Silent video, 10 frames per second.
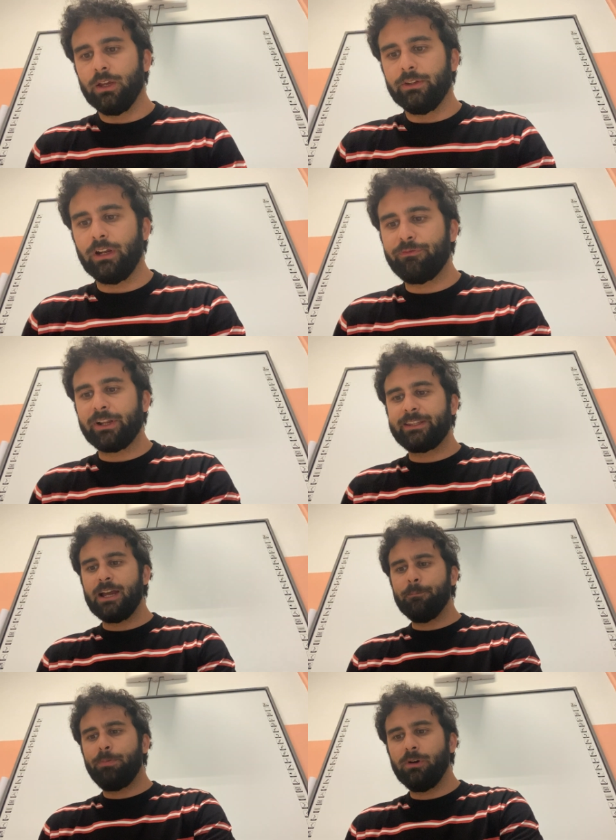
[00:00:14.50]
Nel
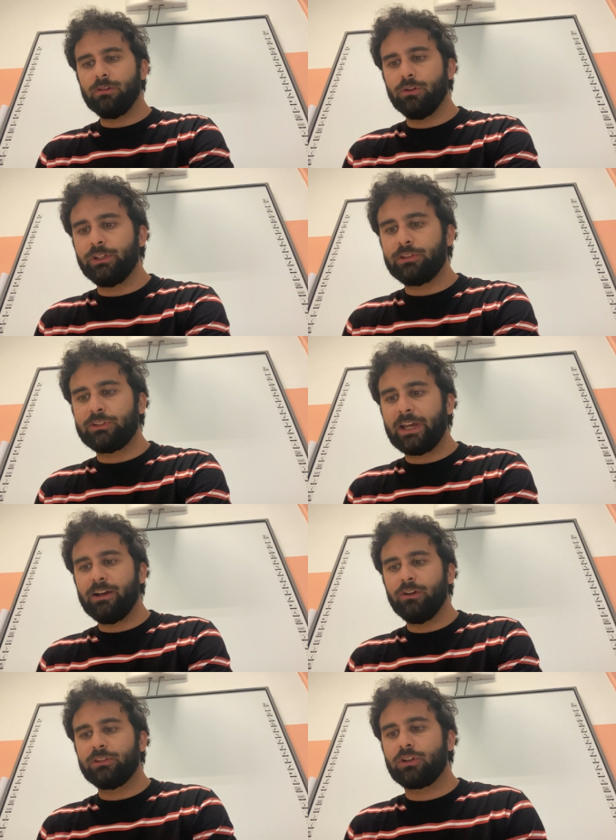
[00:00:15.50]
frattempo
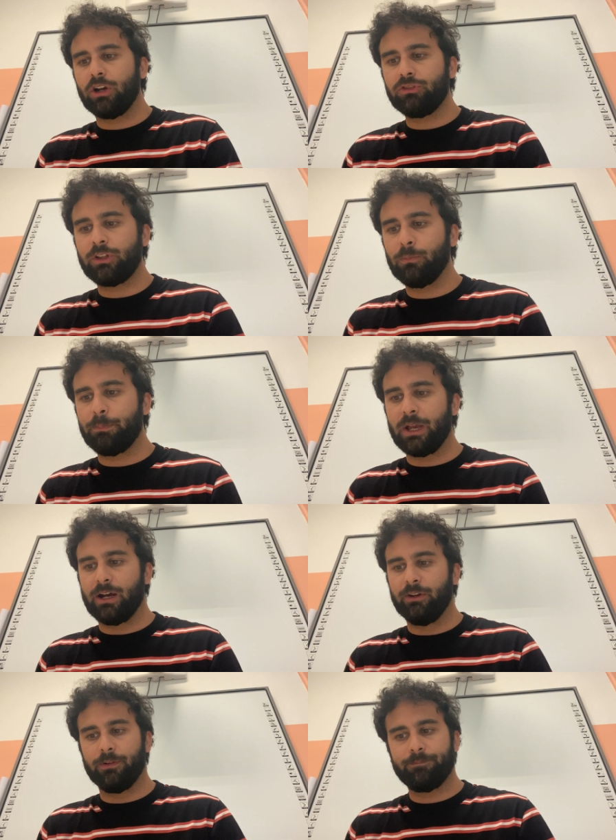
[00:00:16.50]
Odisseo escogita un
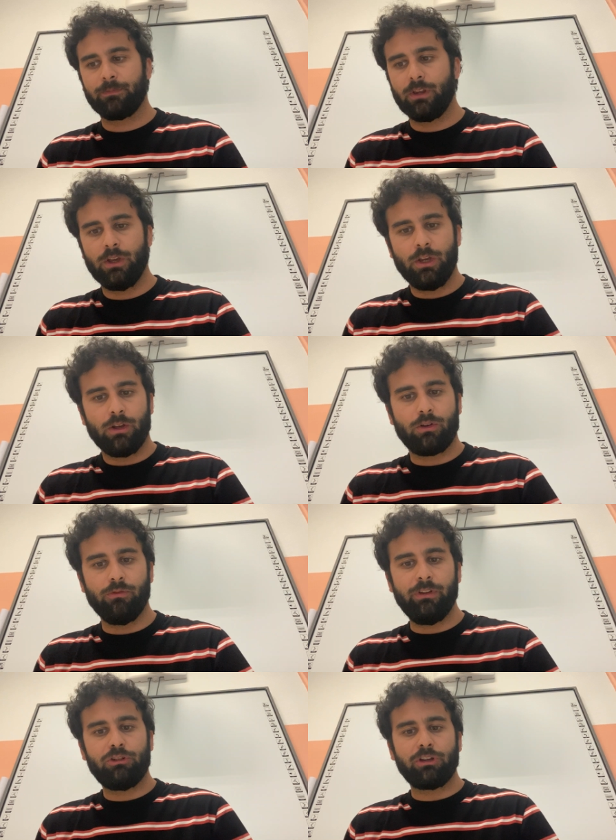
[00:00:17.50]
piano.
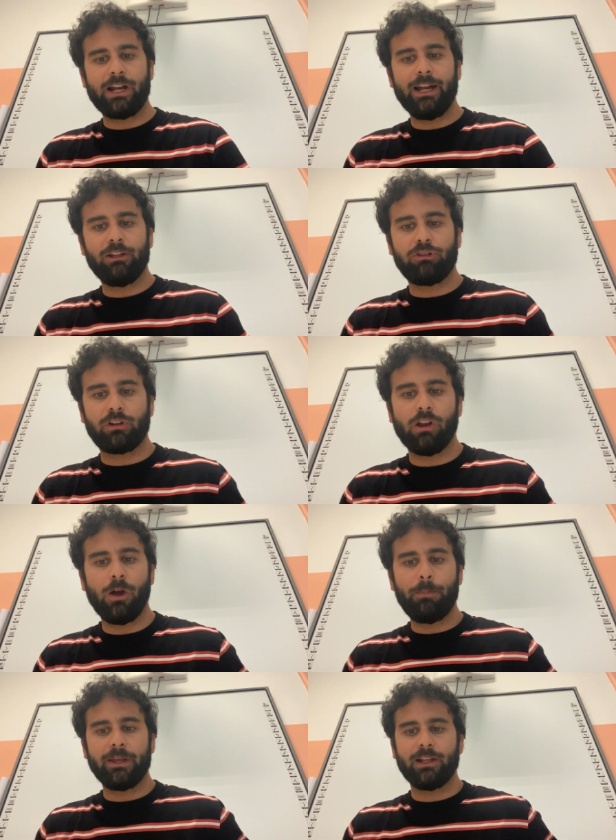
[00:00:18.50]
Convincerà il
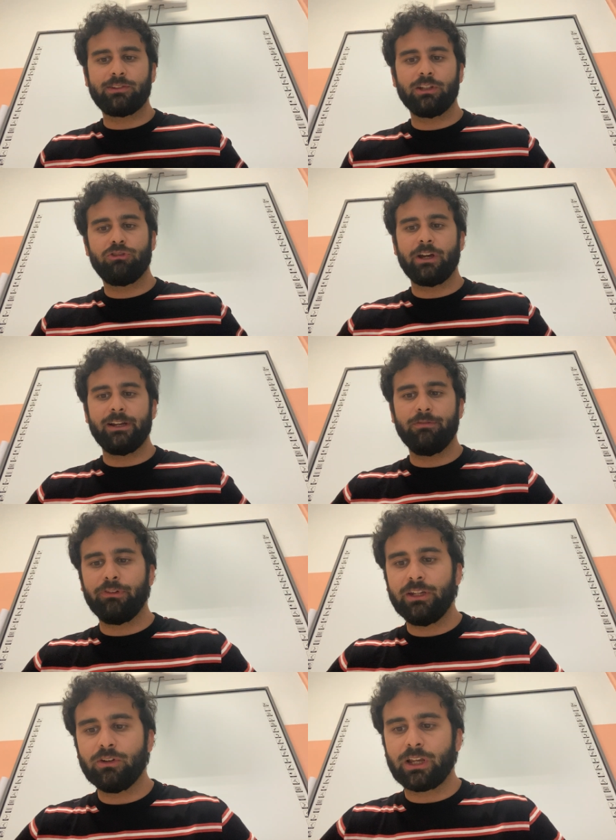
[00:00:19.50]
ciclope ad assaggiare il
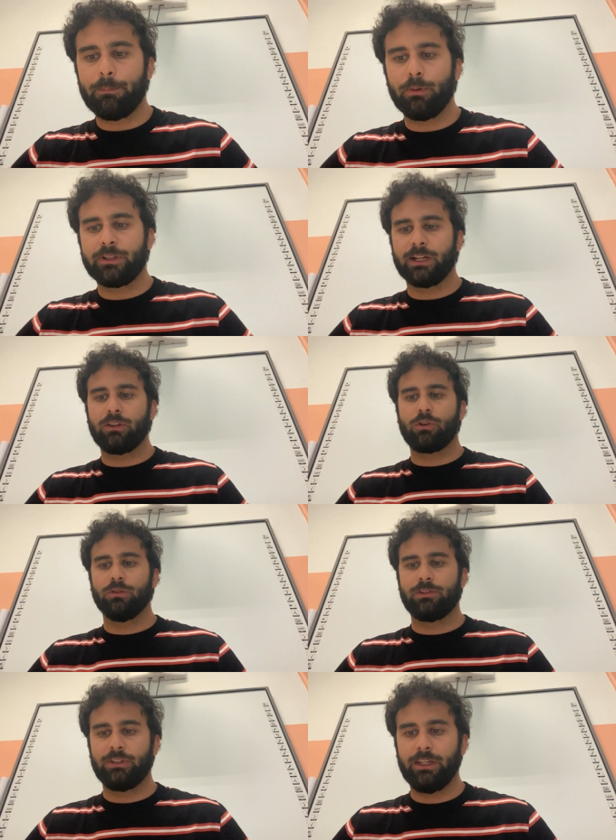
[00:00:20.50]
vino che ha portato
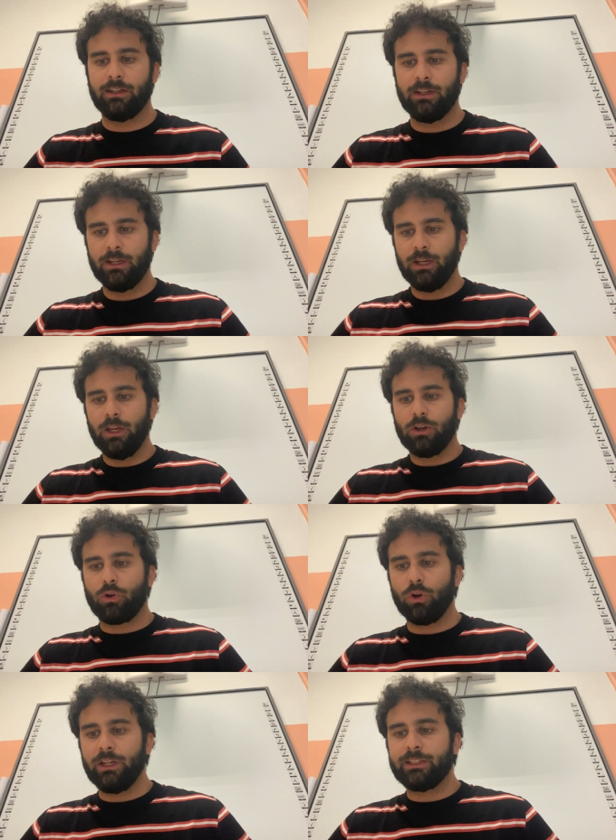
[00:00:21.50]
con sé
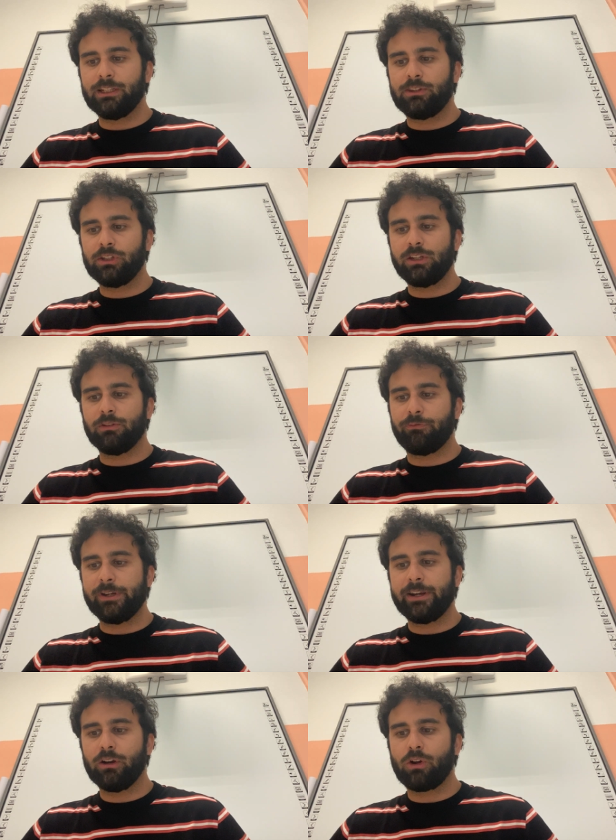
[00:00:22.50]
con l'intenzione di
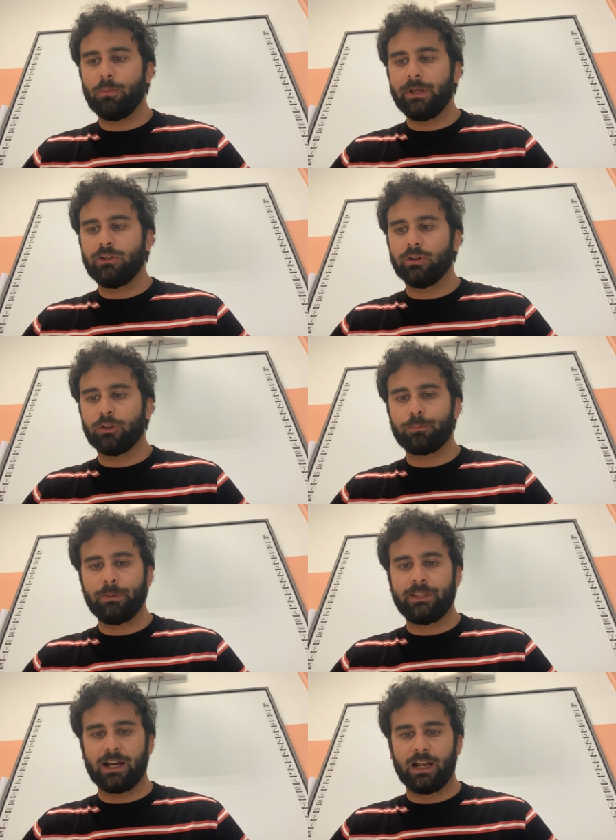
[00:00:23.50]
offrirlo come dono
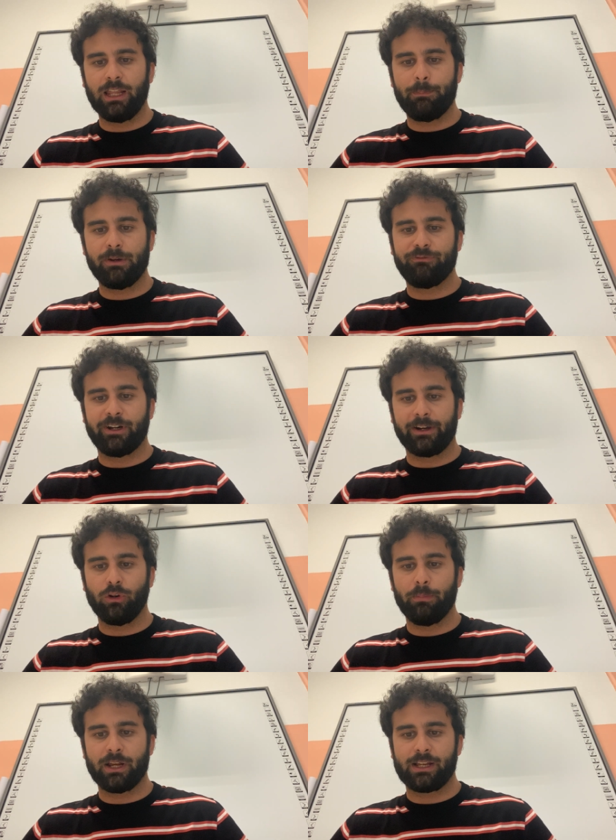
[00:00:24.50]
ospitale per
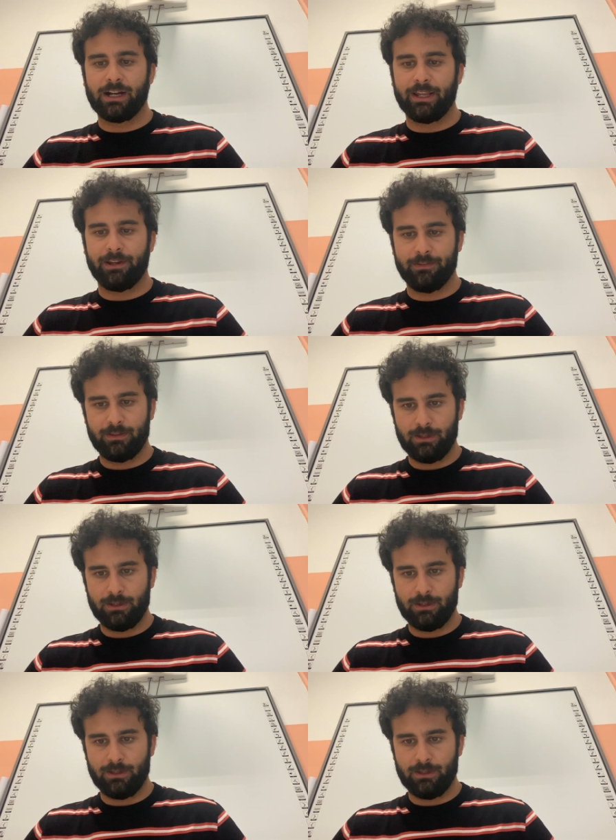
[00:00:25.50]
farlo ubriacare.